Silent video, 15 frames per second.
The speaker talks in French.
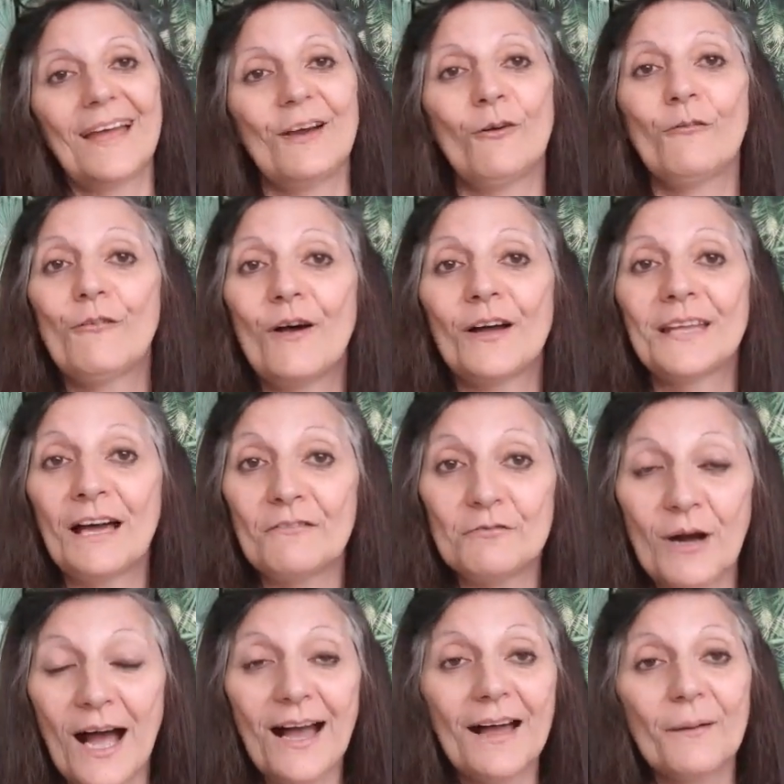On va en
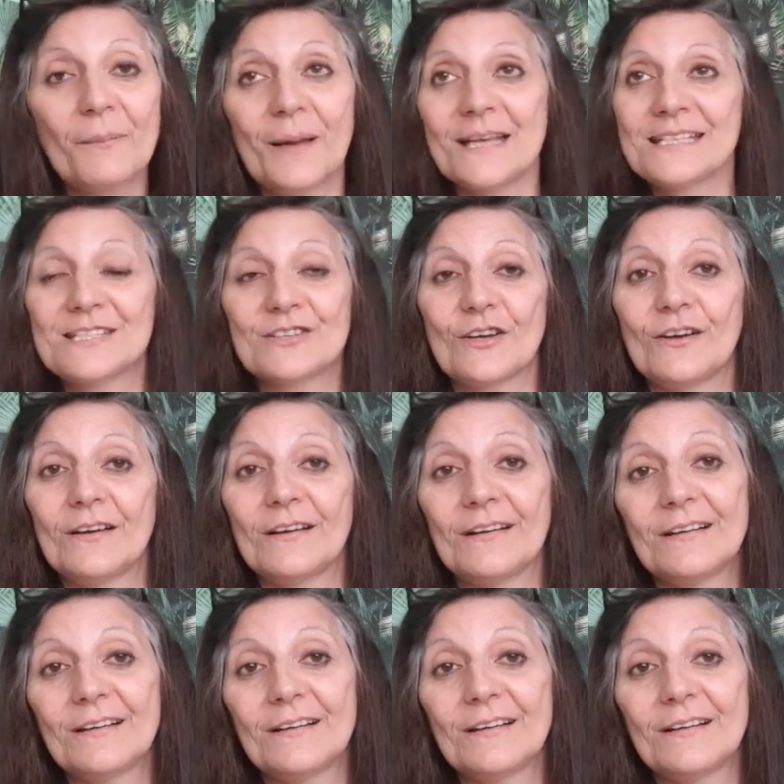avoir parce que